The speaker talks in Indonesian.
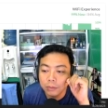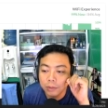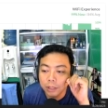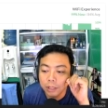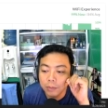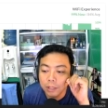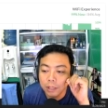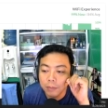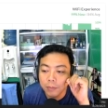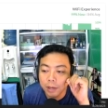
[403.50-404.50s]
kita bisa
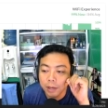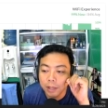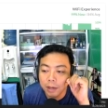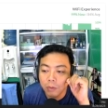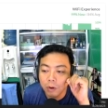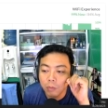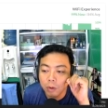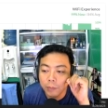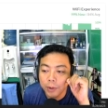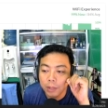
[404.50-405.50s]
tampilin yang
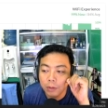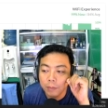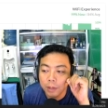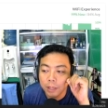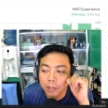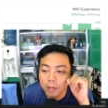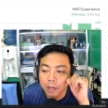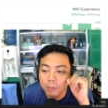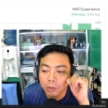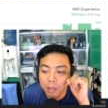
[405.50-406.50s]
2,4 atau 5 giga
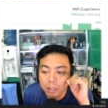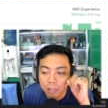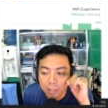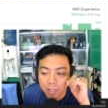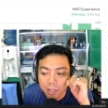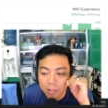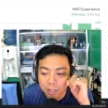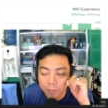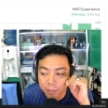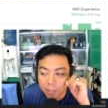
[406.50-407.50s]
kebetulan di sini yang
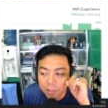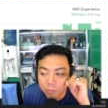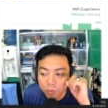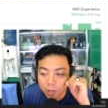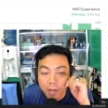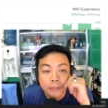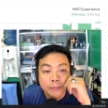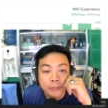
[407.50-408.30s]
saya tampilkan semua